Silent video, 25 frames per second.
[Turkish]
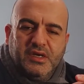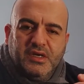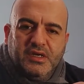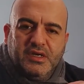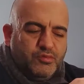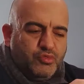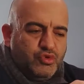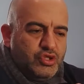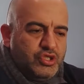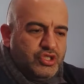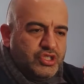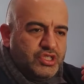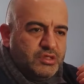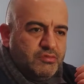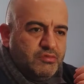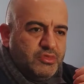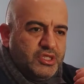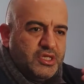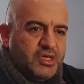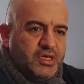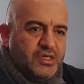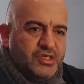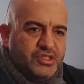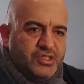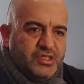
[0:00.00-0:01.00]
Bu ilişkinin bir
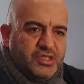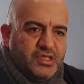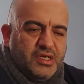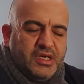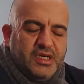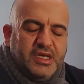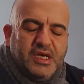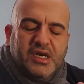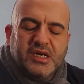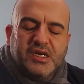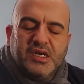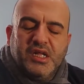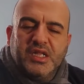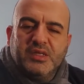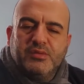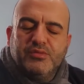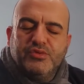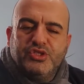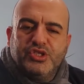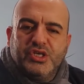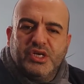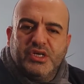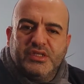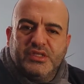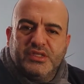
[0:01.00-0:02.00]
daha işte ayağa
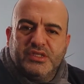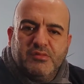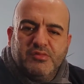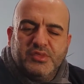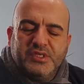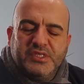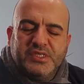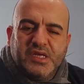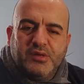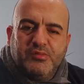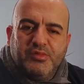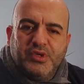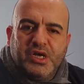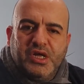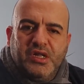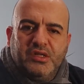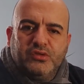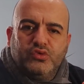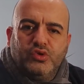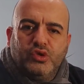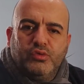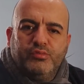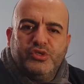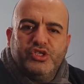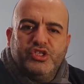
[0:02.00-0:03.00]
kalkmayacağını, bizden bir
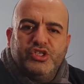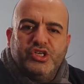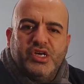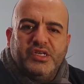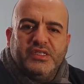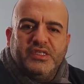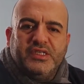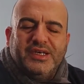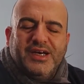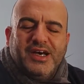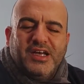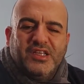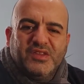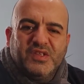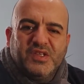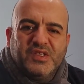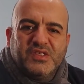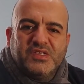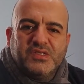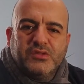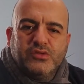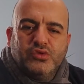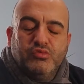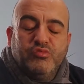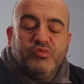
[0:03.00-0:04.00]
halt olmayacağını
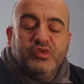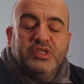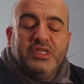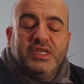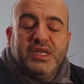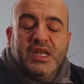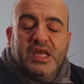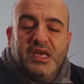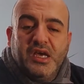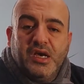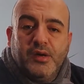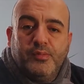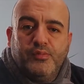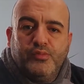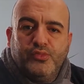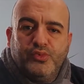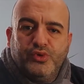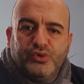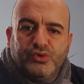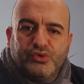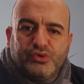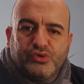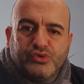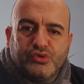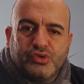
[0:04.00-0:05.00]
anlasın ümidiyle
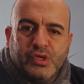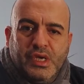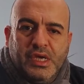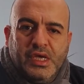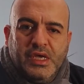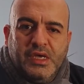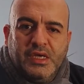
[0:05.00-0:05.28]
yapmıyoruz.